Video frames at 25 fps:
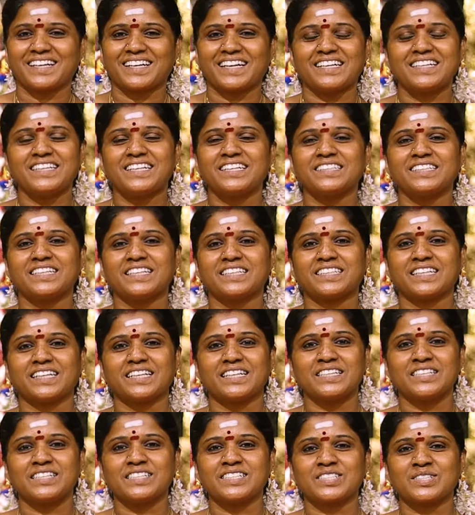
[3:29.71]
கண்ணன் கிட்ட
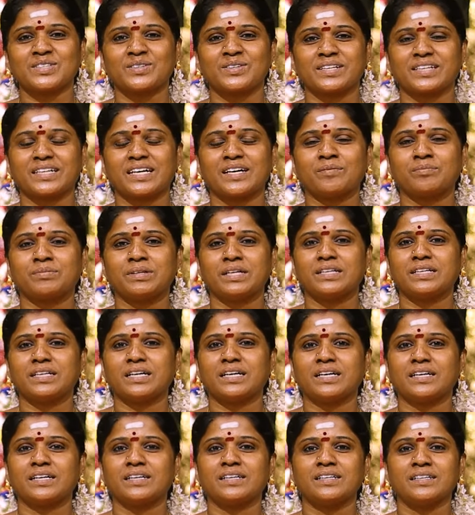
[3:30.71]
என்ன சொல்றா
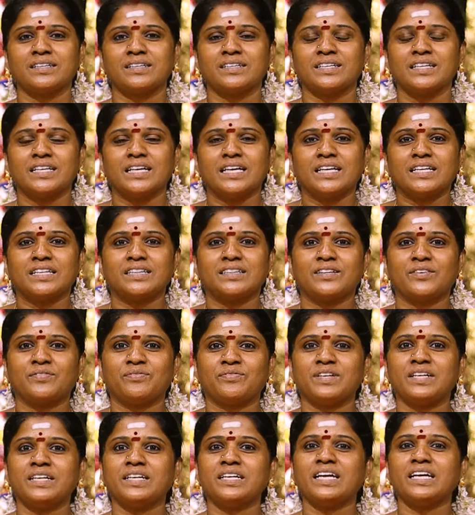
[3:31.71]
அப்படின்னா இந்த
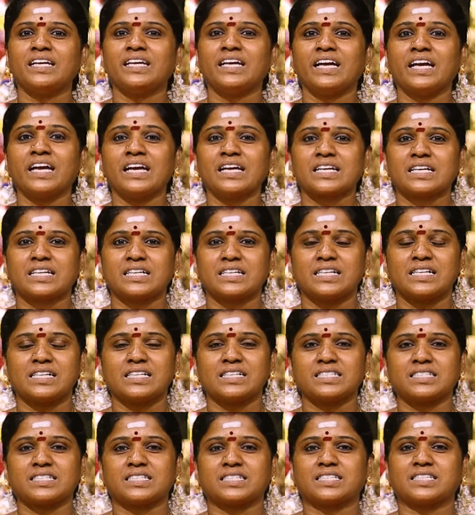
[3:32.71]
விண்ணையே
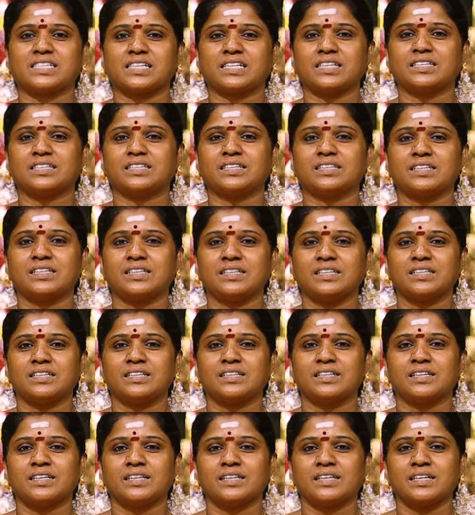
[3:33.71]
கிழிச்சு
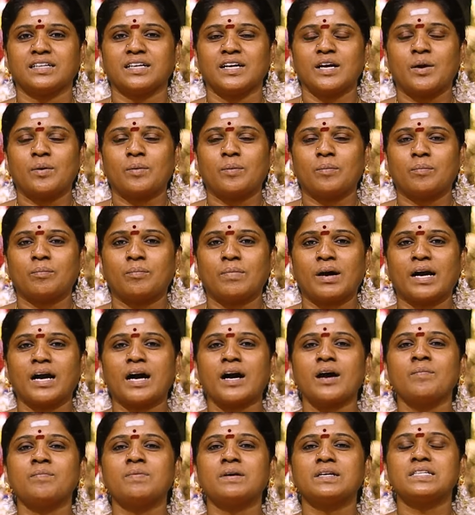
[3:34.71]

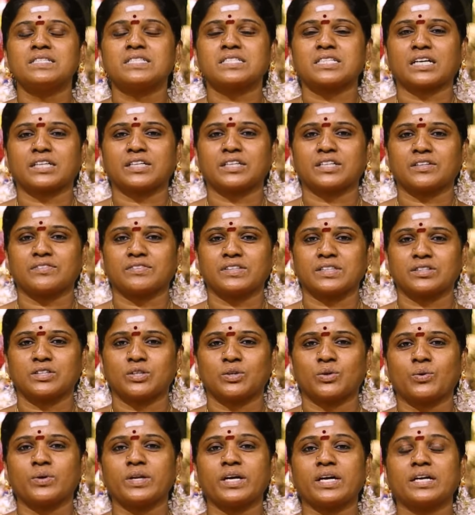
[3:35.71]
மகாபலி
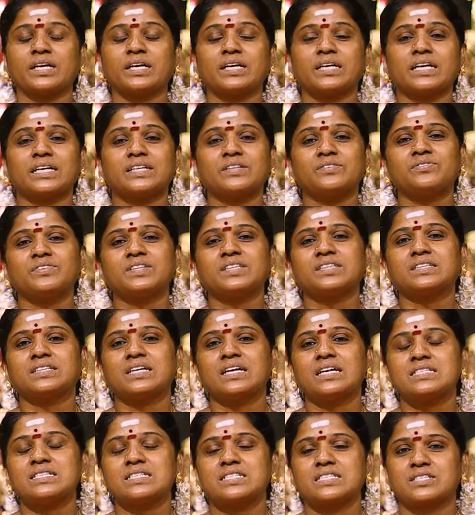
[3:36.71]
சக்கரவர்த்தியோட
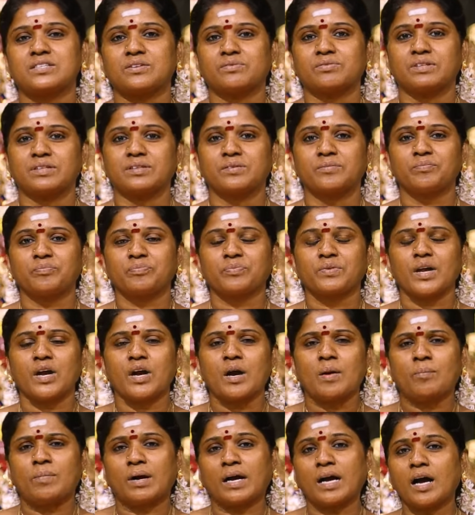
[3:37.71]
கர்வத்தை அழிச்சவன்
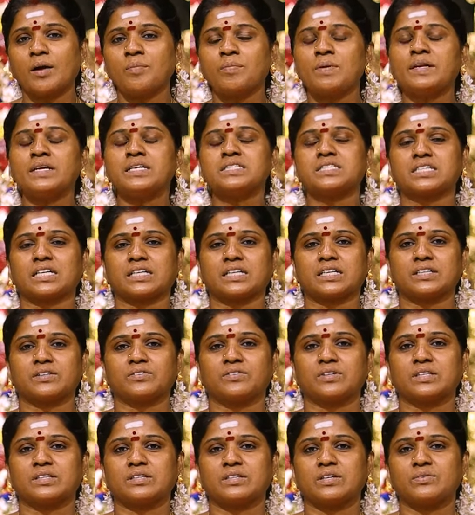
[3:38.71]
மகாபலி
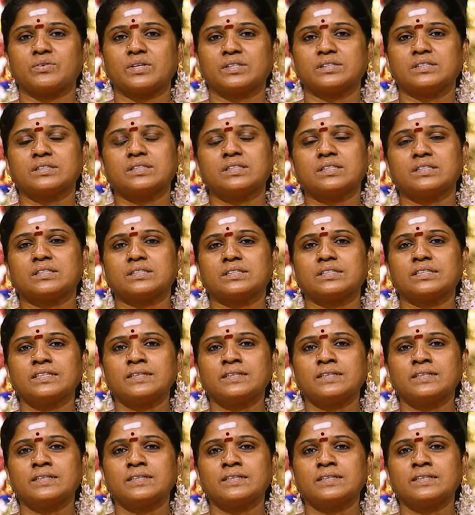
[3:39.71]
சக்கரவர்த்தி வந்து